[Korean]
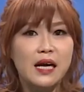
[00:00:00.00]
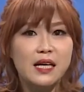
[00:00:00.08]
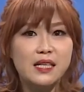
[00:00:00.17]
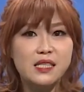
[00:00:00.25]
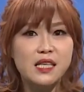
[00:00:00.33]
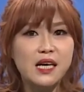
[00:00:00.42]
이
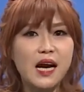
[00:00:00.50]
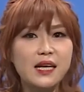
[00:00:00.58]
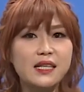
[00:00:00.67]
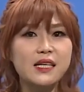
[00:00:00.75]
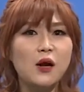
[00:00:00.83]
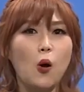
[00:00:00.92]

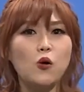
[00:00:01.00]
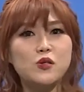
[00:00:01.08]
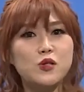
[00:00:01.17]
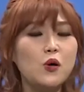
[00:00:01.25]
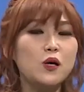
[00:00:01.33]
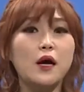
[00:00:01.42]
시간을
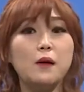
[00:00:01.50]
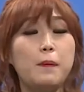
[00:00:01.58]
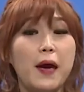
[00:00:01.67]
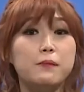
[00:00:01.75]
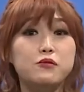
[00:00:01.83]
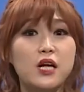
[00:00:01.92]
어떻게
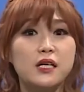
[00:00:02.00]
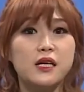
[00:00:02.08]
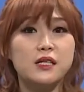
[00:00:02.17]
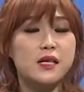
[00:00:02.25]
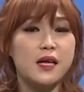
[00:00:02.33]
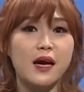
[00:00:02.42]

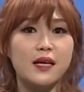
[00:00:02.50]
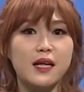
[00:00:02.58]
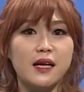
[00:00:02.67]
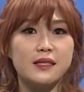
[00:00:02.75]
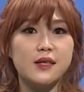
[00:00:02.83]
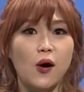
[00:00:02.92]
배분하느냐에
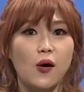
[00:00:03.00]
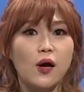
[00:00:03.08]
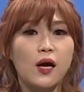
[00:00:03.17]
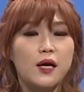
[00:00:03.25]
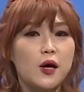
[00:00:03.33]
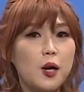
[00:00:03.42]
따라서
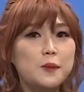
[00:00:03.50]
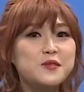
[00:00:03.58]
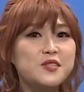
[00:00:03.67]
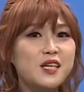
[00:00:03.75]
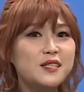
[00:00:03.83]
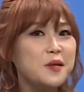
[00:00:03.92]

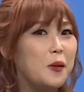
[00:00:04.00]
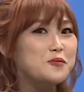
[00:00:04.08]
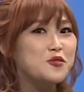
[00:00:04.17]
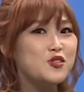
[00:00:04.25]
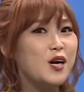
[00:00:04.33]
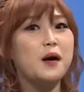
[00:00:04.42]
여러분들의
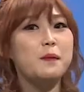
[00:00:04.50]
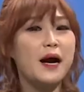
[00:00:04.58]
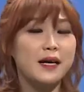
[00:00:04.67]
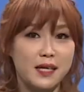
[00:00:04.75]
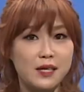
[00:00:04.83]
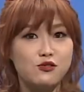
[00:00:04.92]
점수가
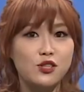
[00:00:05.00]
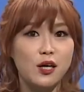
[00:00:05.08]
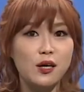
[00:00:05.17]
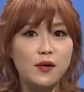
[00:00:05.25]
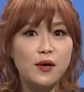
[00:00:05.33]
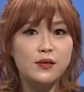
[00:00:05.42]
바뀌고요.